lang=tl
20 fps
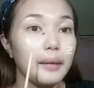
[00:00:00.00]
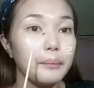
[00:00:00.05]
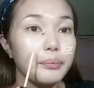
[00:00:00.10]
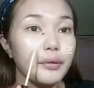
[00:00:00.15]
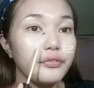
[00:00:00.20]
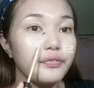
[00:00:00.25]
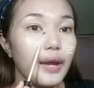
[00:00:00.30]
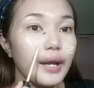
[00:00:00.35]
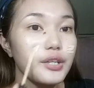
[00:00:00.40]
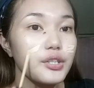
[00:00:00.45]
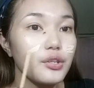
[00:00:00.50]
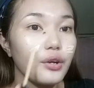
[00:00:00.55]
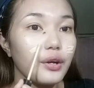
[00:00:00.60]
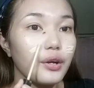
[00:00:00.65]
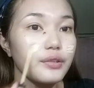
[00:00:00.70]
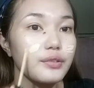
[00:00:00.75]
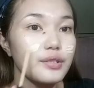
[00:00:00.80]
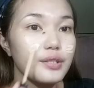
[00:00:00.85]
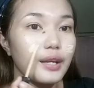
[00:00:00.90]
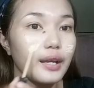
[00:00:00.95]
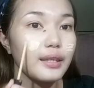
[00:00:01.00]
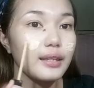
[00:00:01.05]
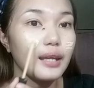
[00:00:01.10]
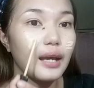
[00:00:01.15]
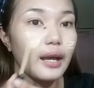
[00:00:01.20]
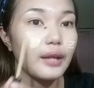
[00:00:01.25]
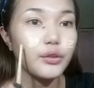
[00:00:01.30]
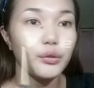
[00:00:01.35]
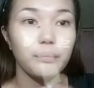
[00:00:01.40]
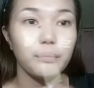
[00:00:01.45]
imperfections,
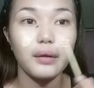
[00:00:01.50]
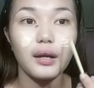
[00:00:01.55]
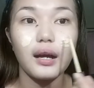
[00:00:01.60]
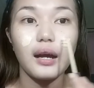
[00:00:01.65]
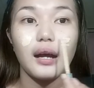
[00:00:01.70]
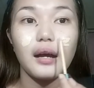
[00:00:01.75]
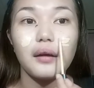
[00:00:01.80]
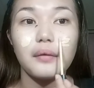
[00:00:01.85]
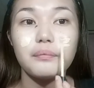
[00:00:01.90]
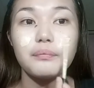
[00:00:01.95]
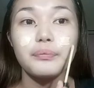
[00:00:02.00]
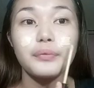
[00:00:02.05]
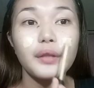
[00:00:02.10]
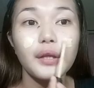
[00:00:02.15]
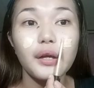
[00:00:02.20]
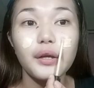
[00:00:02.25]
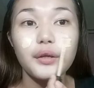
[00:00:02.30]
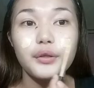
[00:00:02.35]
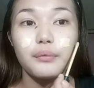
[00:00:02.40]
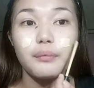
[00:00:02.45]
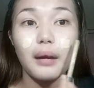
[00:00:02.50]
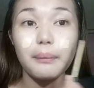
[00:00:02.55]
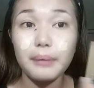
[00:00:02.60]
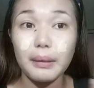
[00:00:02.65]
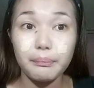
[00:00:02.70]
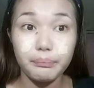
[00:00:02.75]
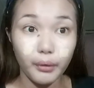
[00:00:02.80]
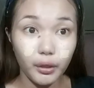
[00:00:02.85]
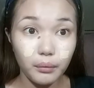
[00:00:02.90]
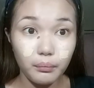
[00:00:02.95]
ganyan, yung mga, yung mga
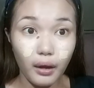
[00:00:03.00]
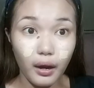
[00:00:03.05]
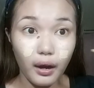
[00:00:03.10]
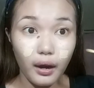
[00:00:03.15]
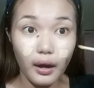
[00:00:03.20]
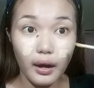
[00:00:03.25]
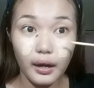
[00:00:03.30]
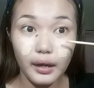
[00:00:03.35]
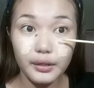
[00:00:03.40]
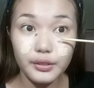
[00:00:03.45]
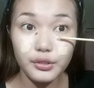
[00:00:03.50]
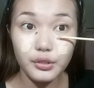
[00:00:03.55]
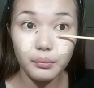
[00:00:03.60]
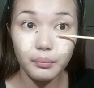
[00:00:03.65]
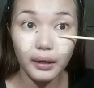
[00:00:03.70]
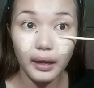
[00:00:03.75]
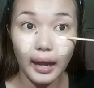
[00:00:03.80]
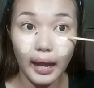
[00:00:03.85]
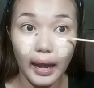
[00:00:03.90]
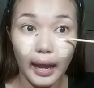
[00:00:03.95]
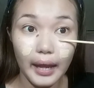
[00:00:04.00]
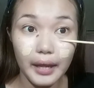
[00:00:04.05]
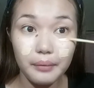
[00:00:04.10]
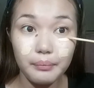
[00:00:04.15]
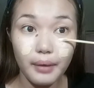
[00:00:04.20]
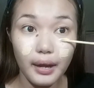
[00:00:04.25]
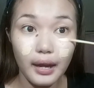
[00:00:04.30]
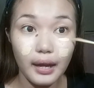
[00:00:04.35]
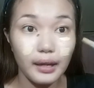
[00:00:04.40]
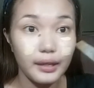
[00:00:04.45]
pimple marks, yung mga eye
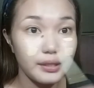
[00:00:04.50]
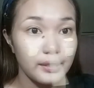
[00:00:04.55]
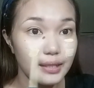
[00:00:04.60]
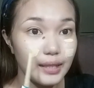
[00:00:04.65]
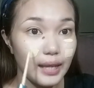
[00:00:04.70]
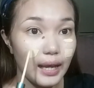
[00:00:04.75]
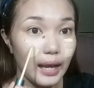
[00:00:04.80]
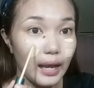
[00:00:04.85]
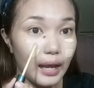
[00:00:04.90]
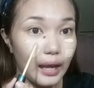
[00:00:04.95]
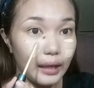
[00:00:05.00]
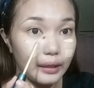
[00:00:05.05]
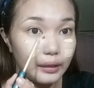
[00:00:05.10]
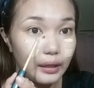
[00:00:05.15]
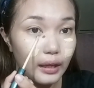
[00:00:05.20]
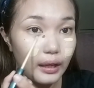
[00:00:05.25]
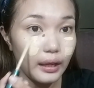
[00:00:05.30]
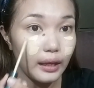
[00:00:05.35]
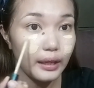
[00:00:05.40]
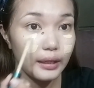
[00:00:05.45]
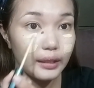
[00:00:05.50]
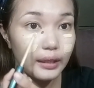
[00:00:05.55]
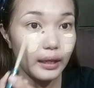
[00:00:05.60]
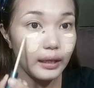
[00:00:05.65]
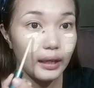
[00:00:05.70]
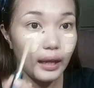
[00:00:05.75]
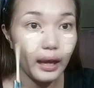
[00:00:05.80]
bags, yan. Yan